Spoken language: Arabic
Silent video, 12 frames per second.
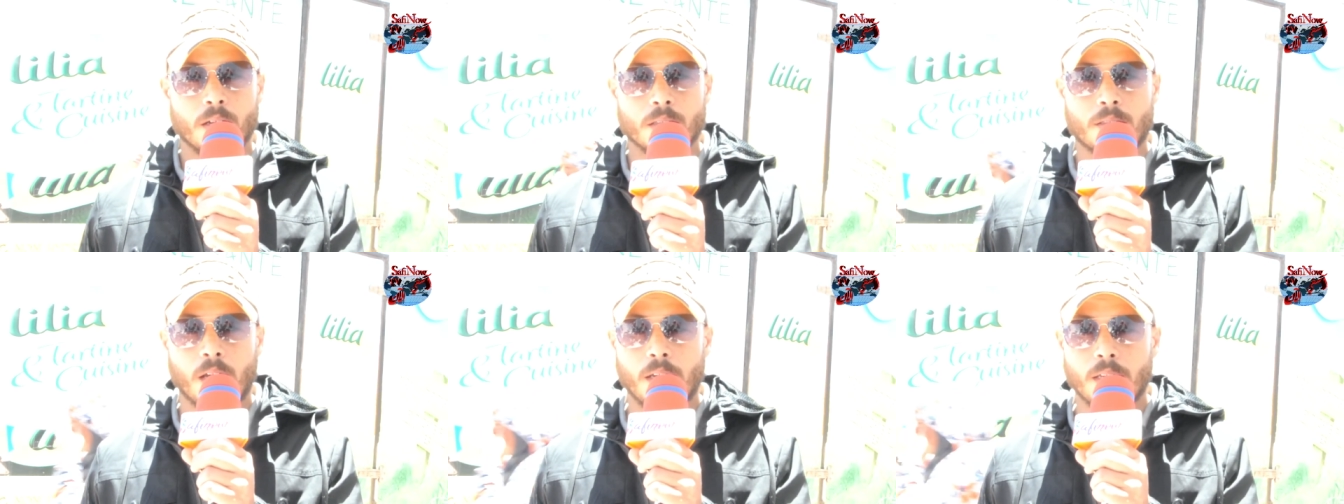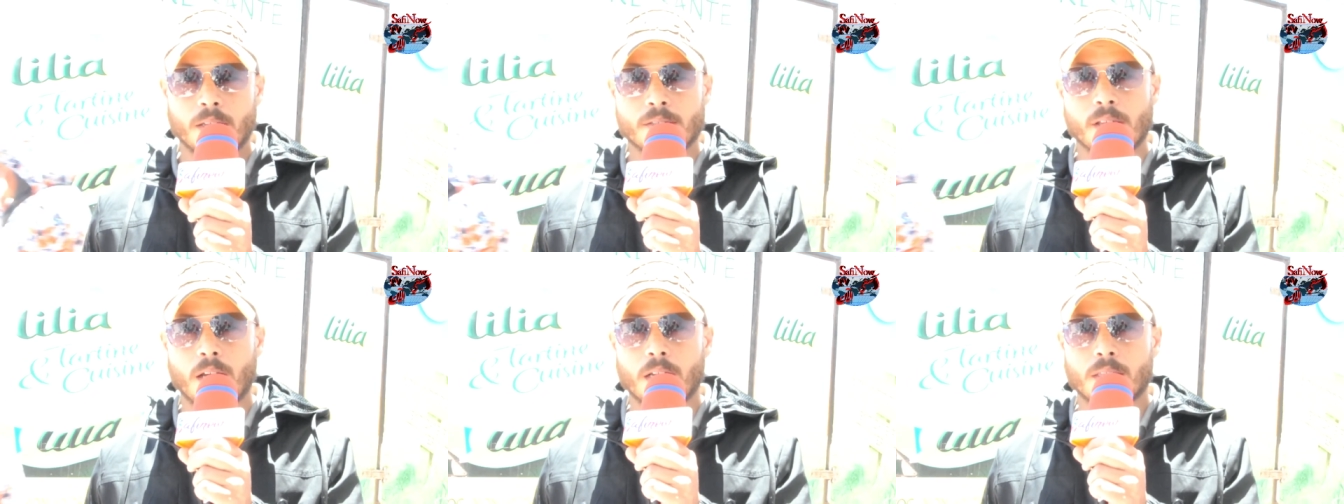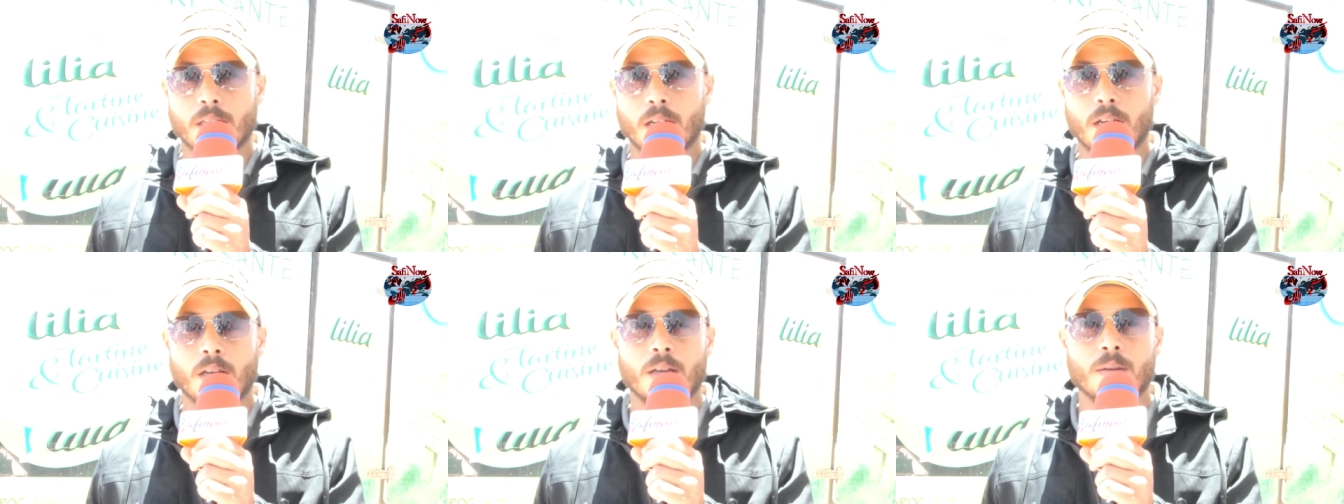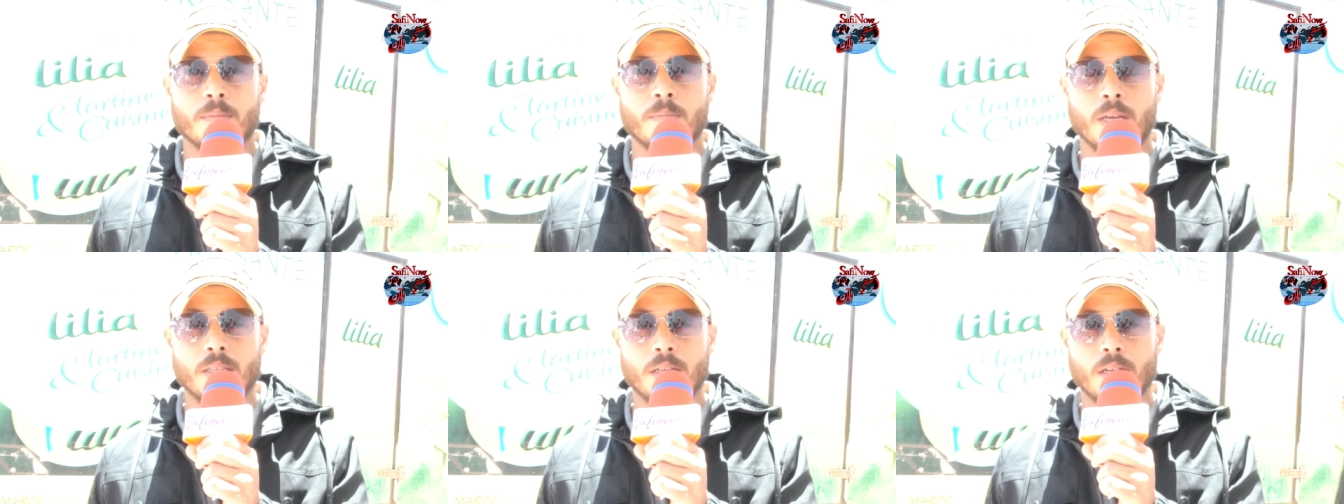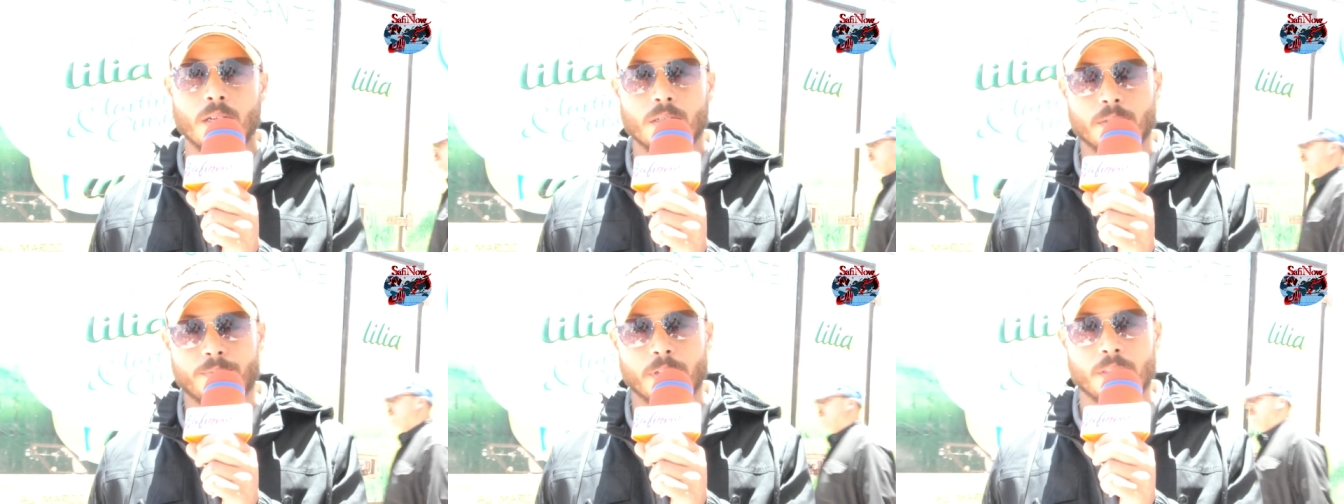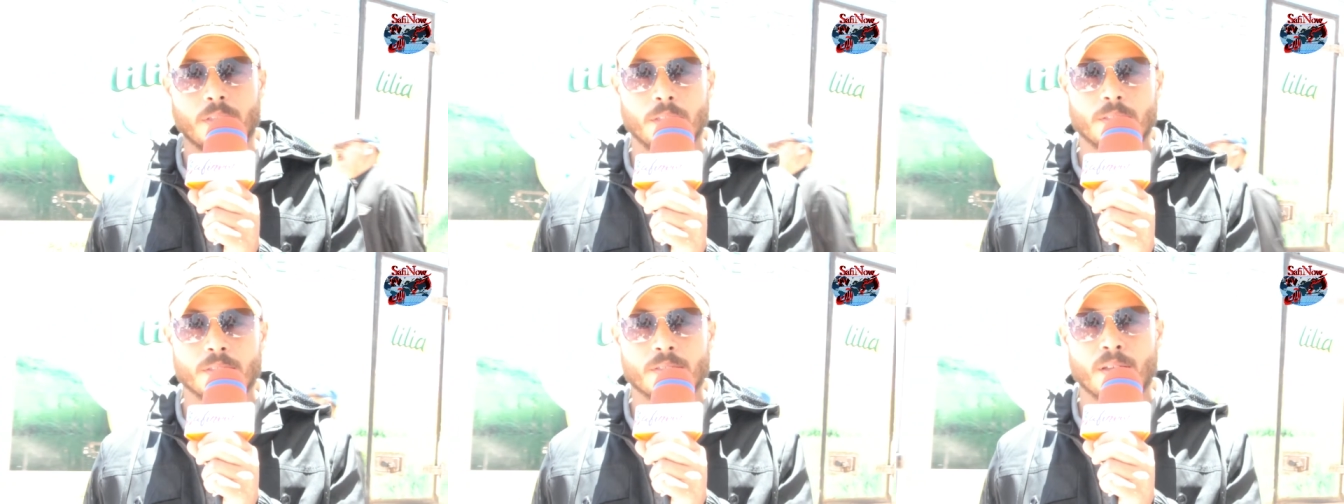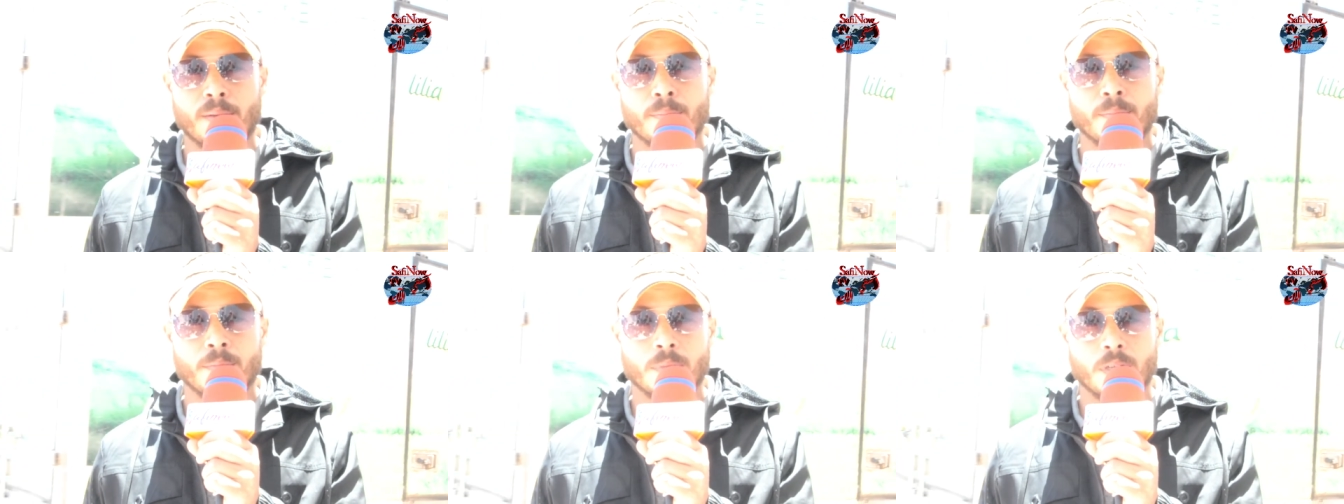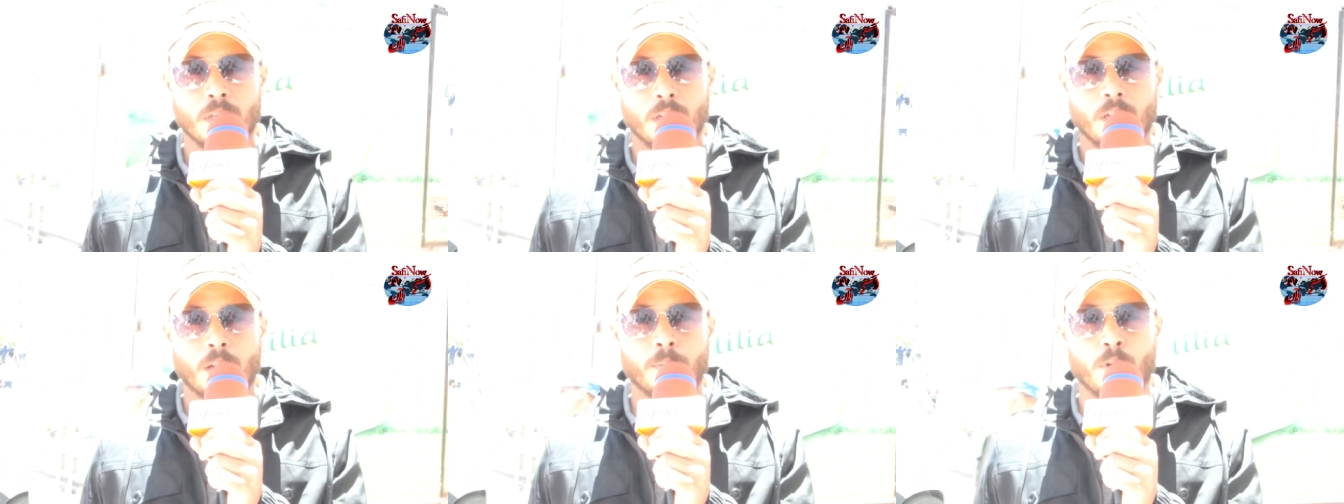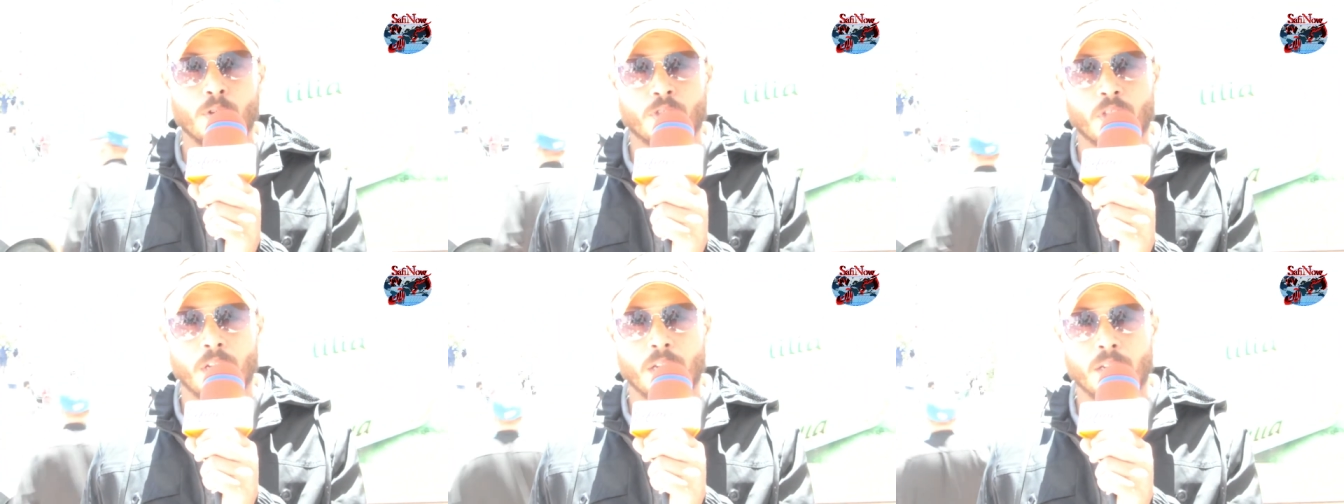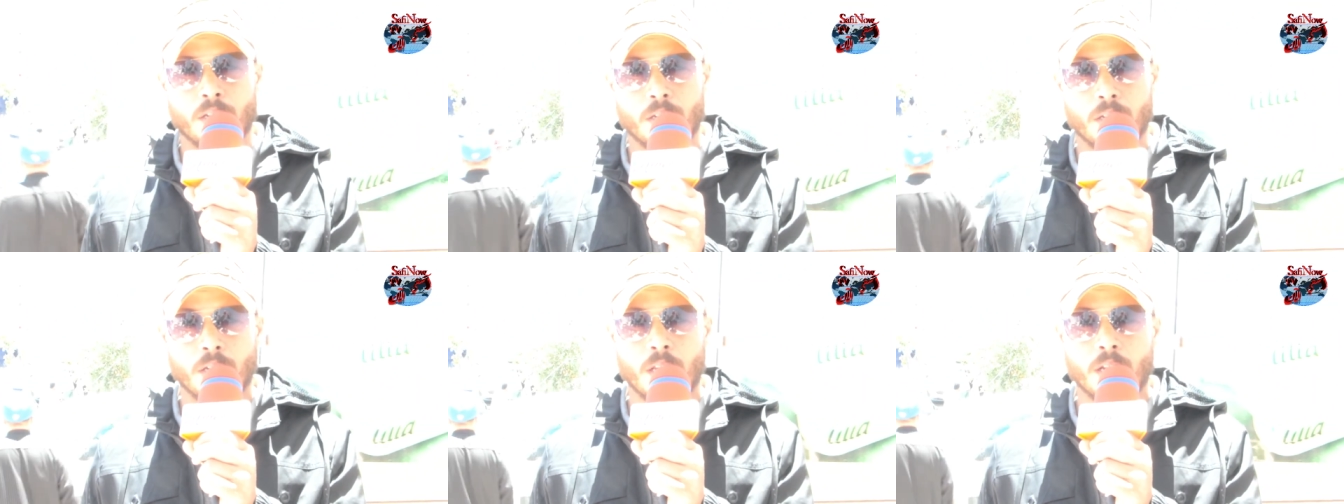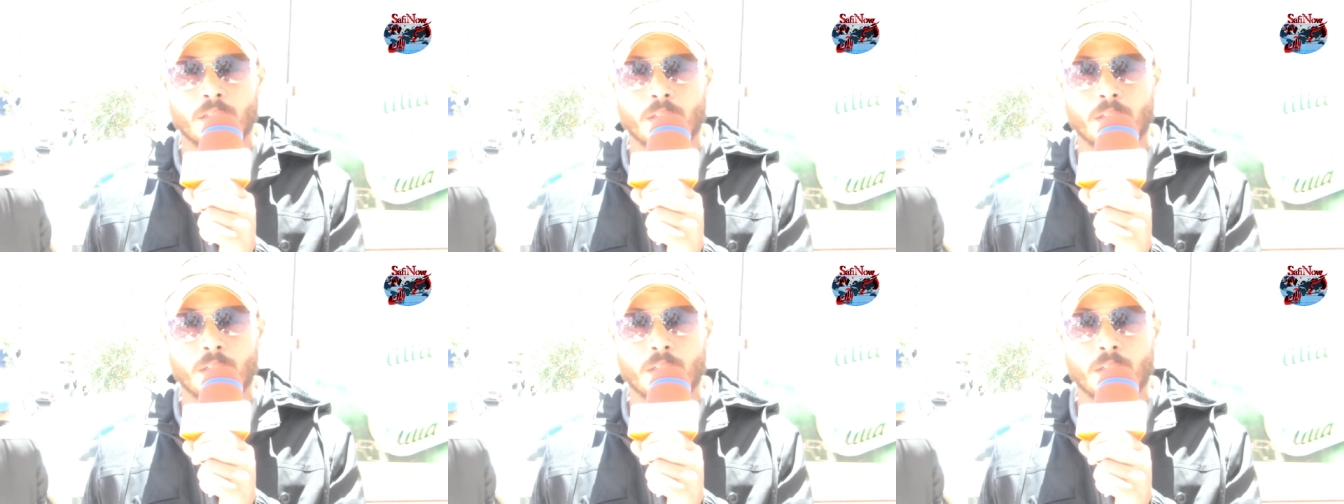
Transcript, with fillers: الضحية سقط بعد فض اعتصام 24 ليله